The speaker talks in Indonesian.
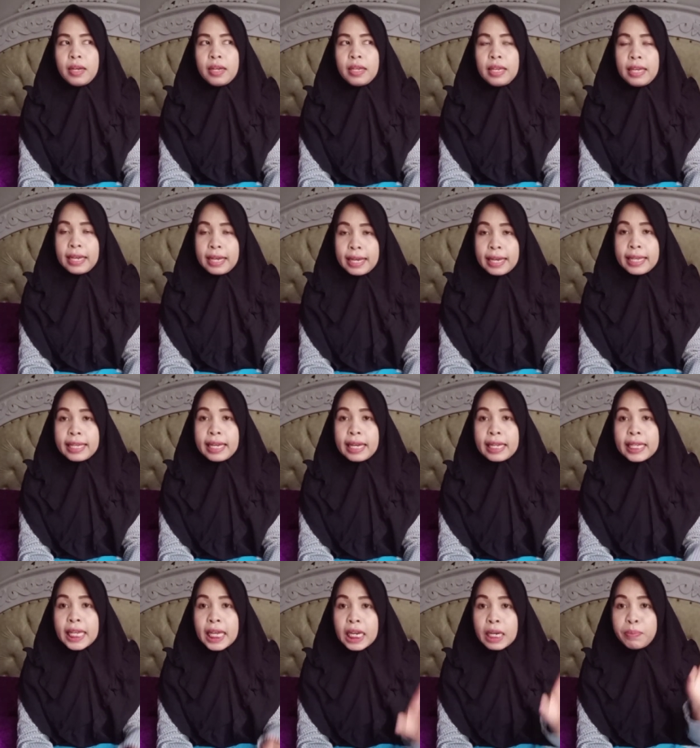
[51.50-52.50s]
ya,
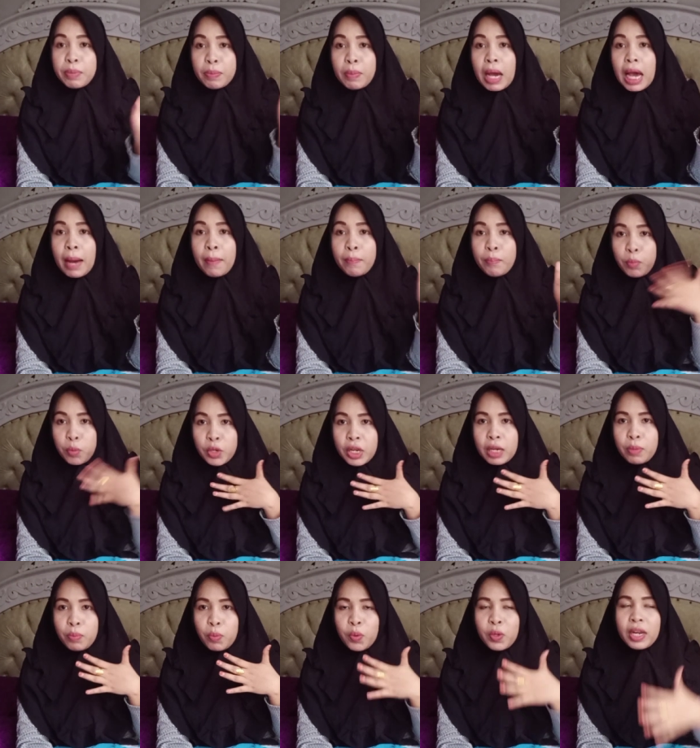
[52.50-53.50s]
yang yang lebih ampuh
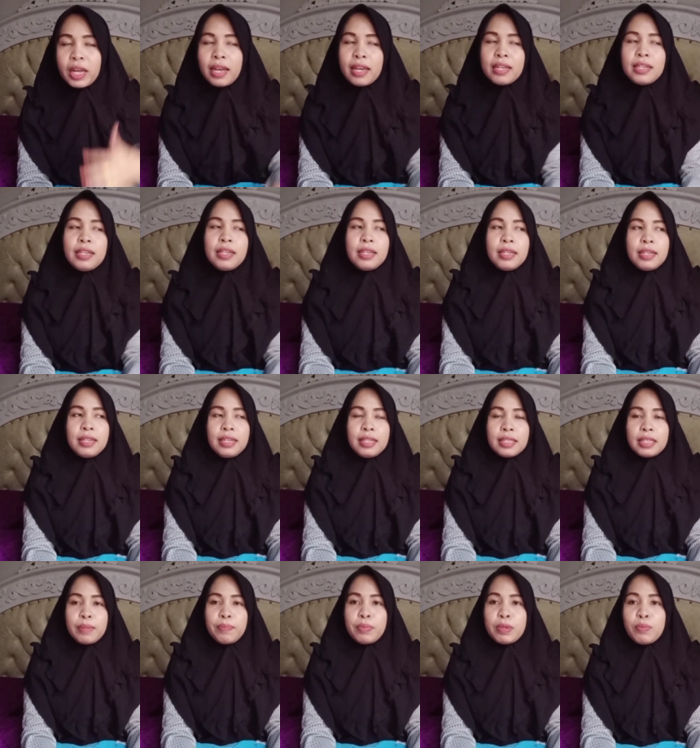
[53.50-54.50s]
dari bunda.
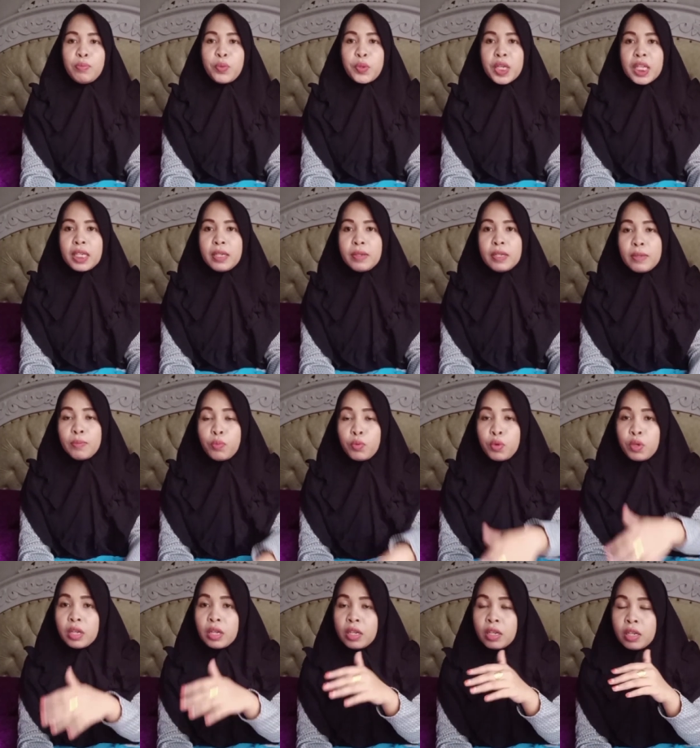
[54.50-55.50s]
Tapi mungkin di
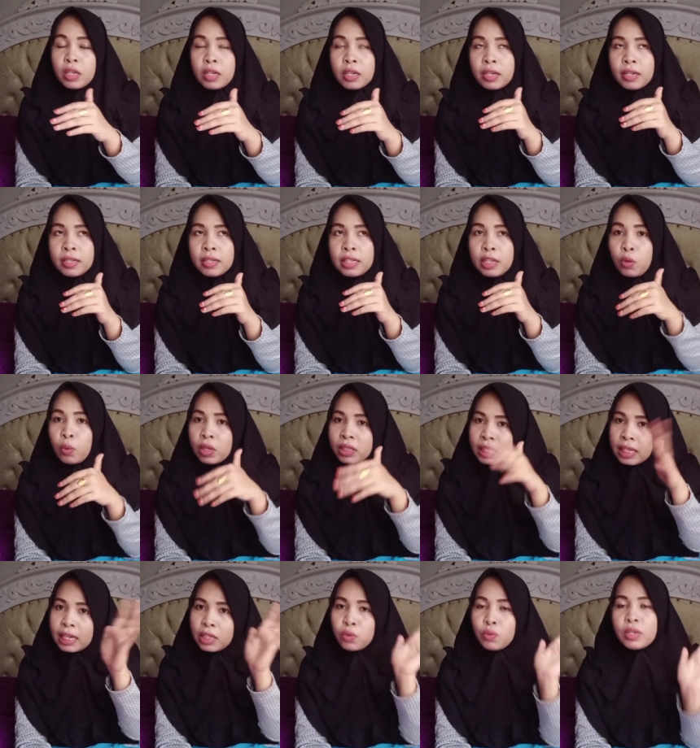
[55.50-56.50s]
uh, di luar
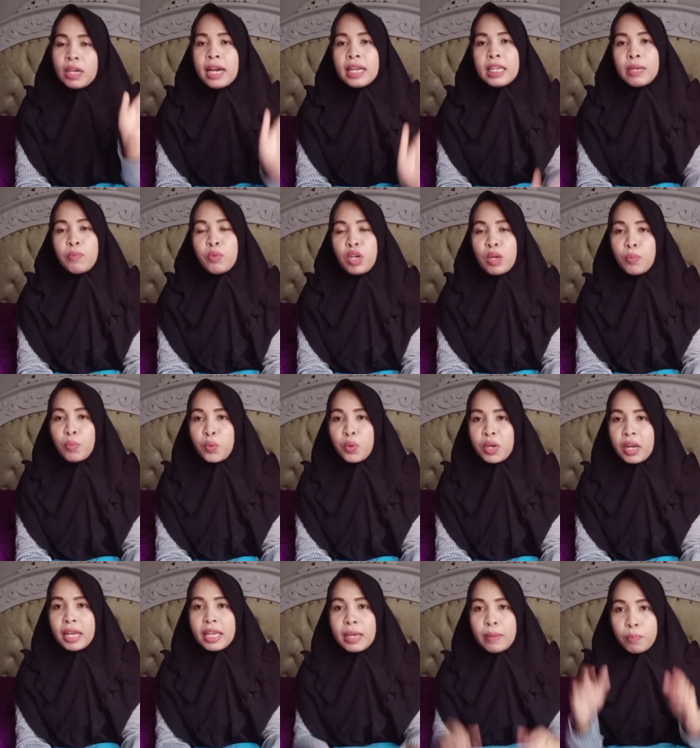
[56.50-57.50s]
sana juga ada
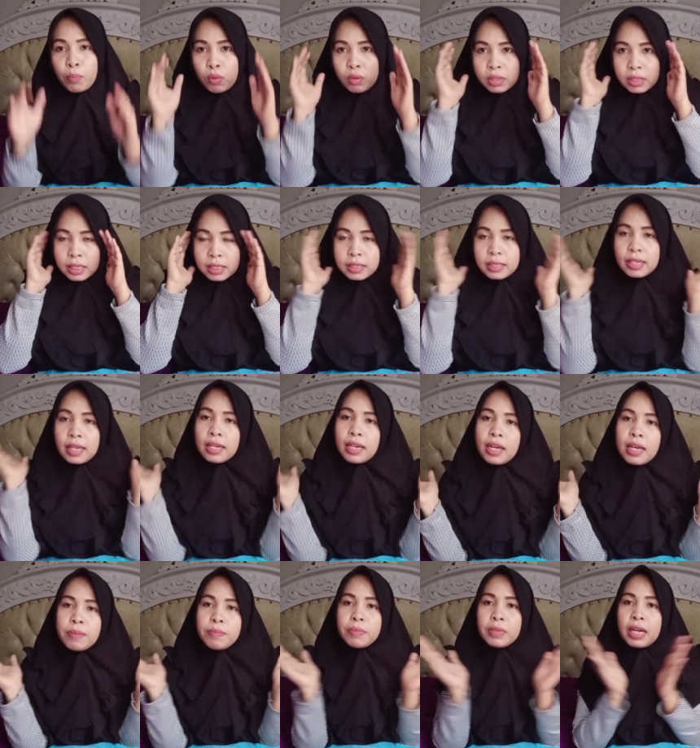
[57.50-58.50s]
bunda-bunda yang pusing
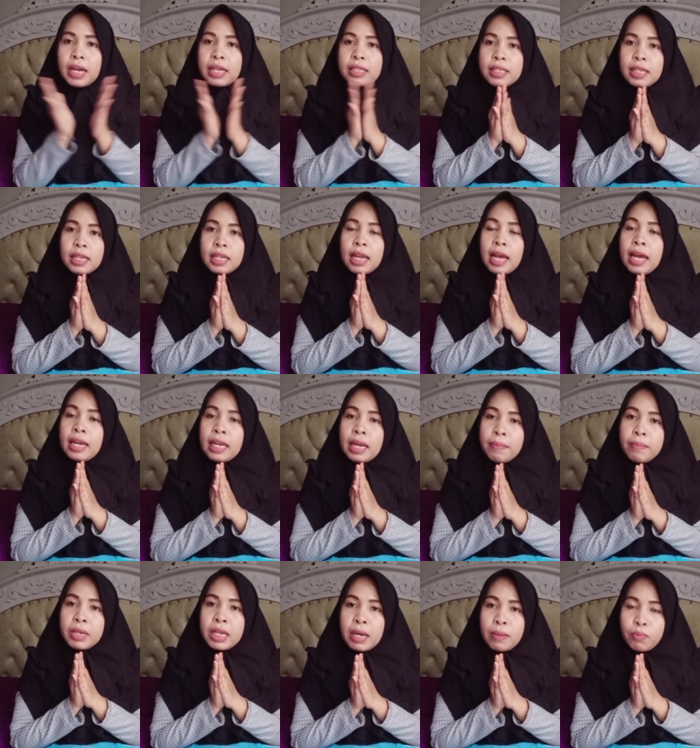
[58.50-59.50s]
cara mengajari
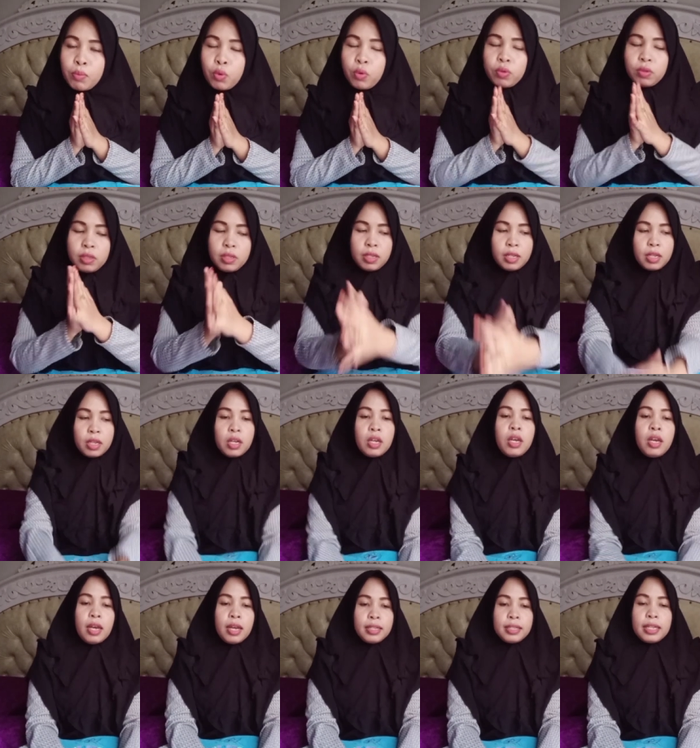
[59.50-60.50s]
anak menabung
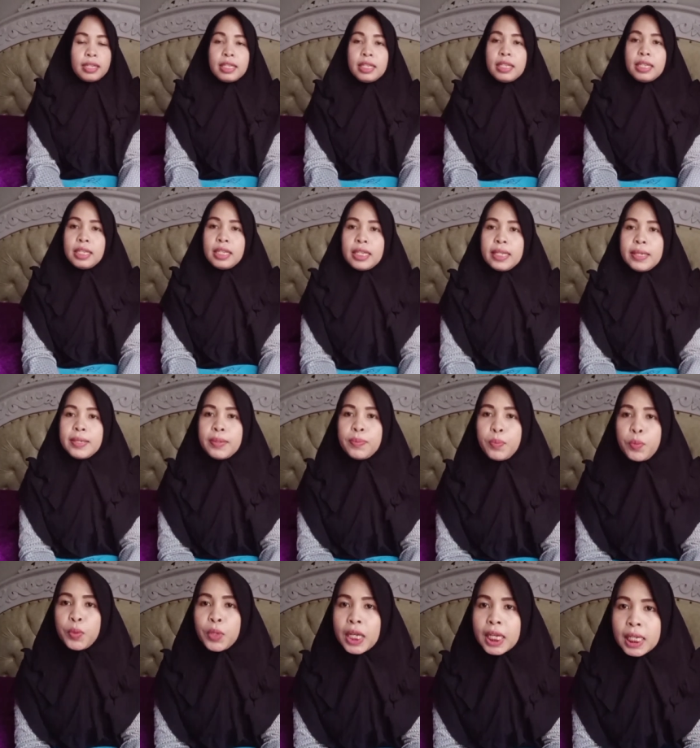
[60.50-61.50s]
jadi
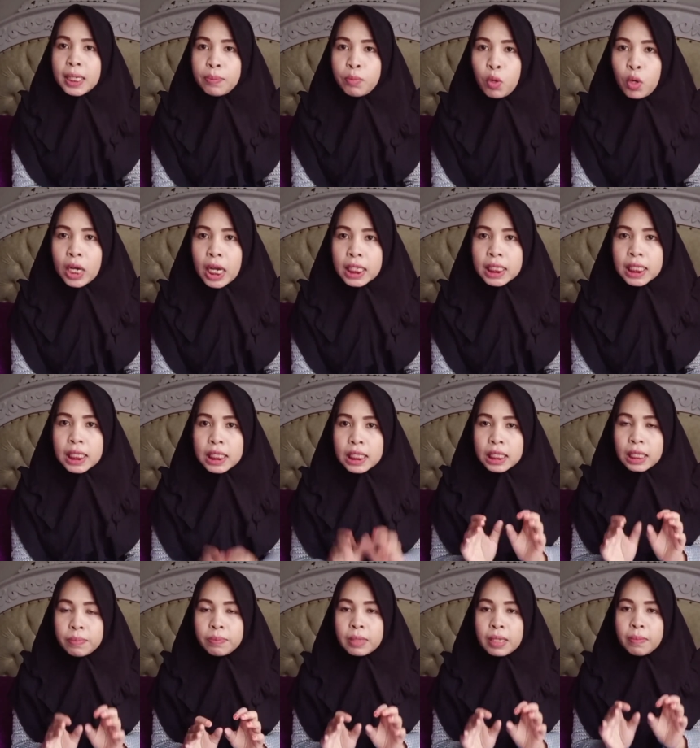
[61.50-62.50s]
Bunda yang mau kasih
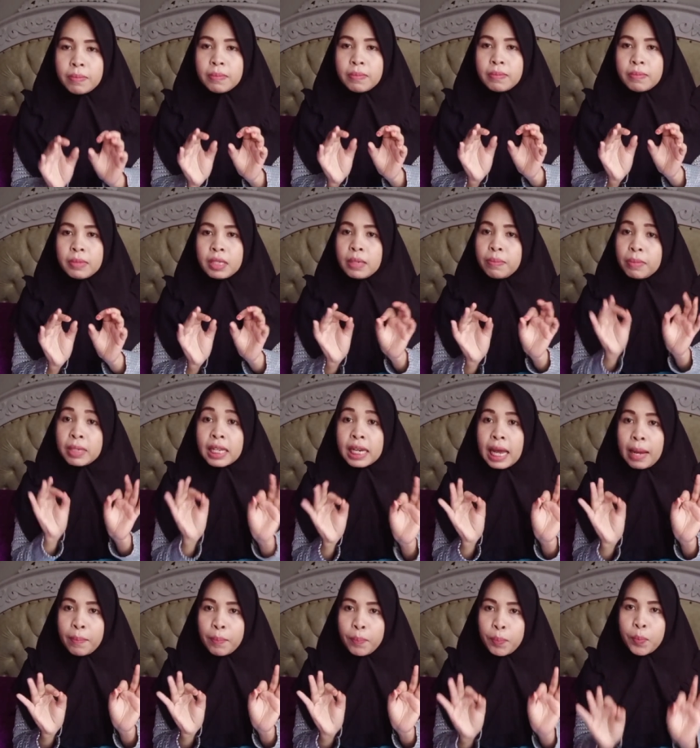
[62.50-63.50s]
tips yang benar-benar
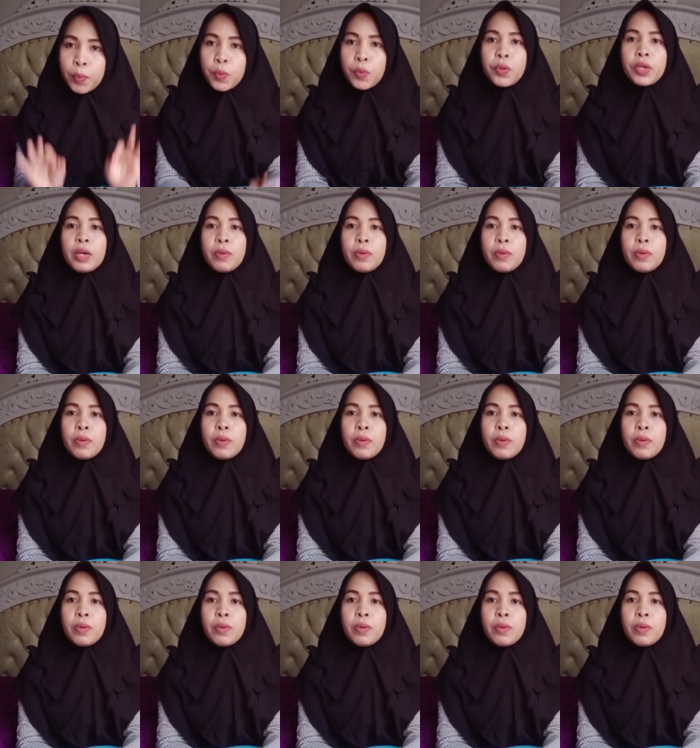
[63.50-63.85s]
ampuh